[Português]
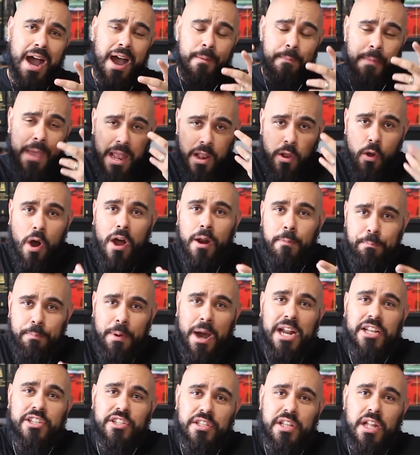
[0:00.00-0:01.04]
a melhor
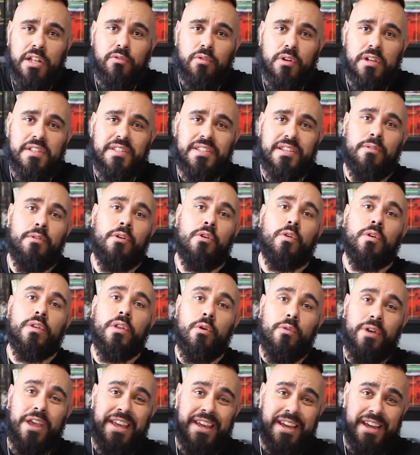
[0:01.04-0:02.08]
parte da atuação é
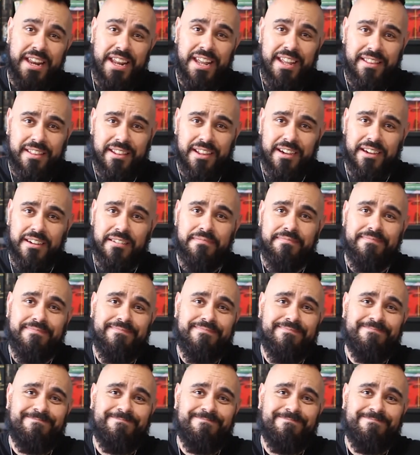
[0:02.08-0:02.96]
quando alguém grita,